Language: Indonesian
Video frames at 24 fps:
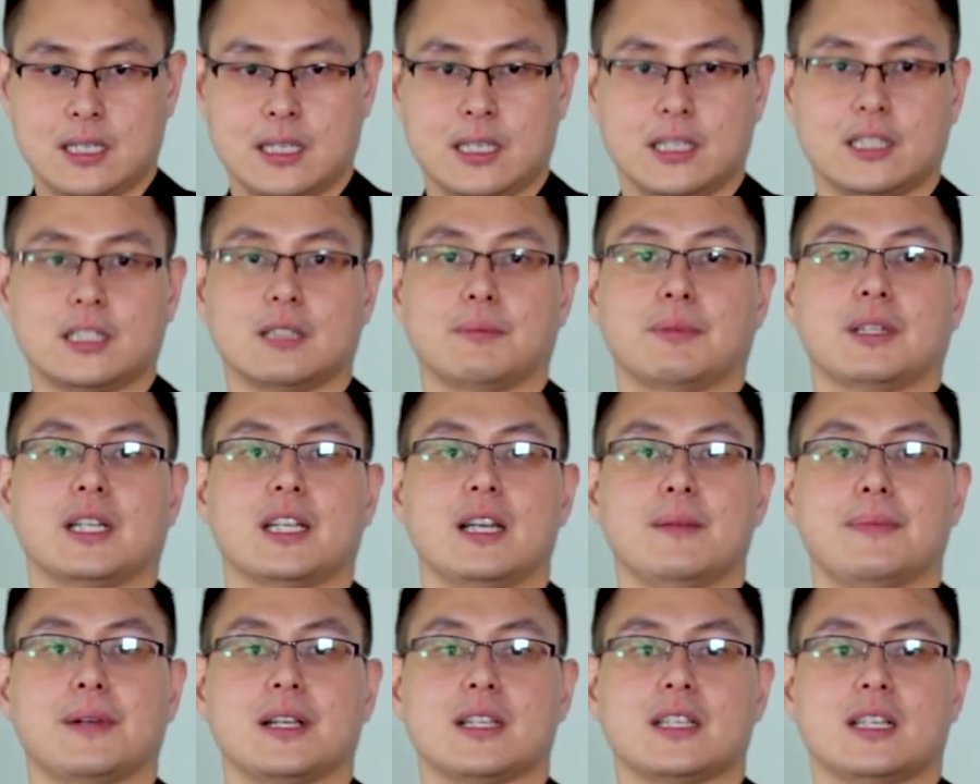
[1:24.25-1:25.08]

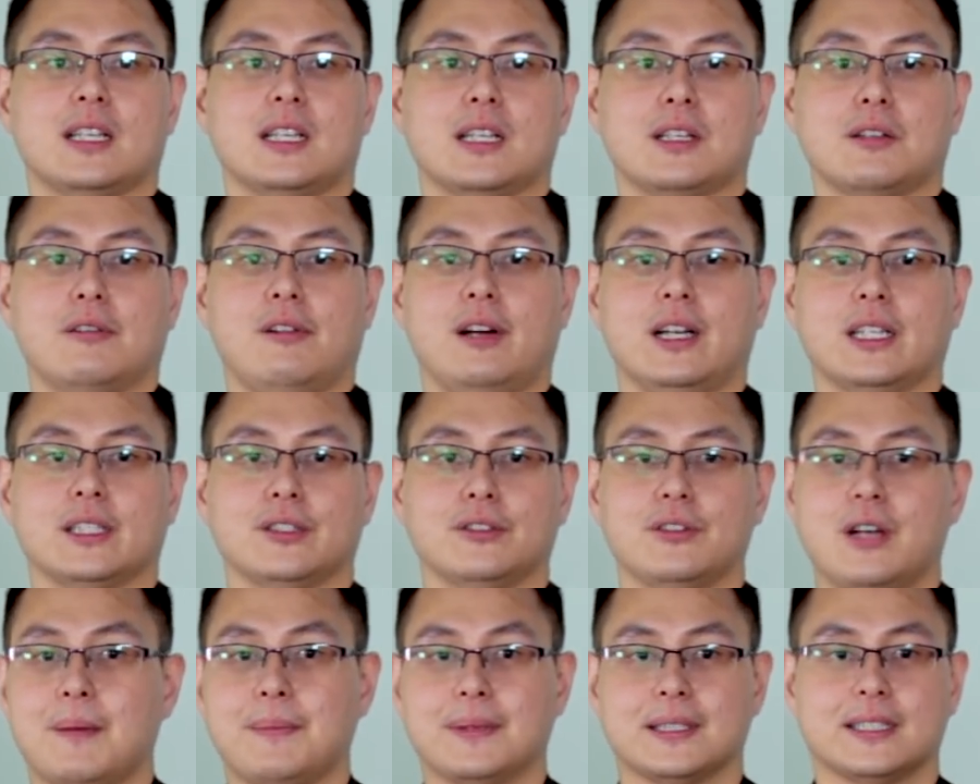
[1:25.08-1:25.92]
Sebenarnya perencanaan keuangan itu
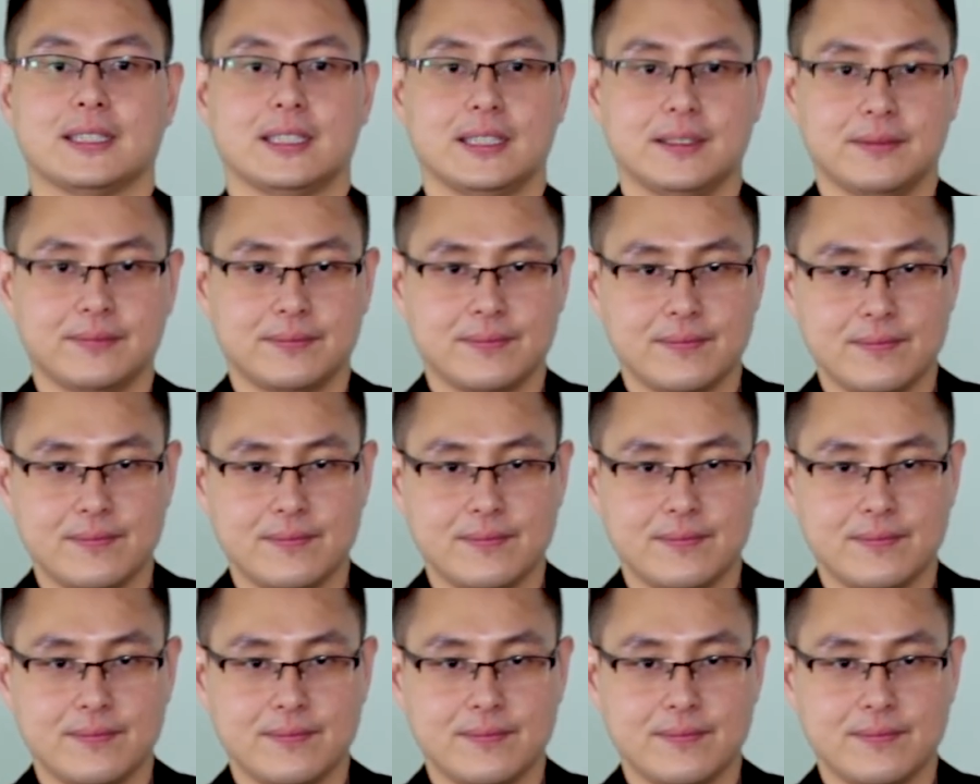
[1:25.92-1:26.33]
apa sih?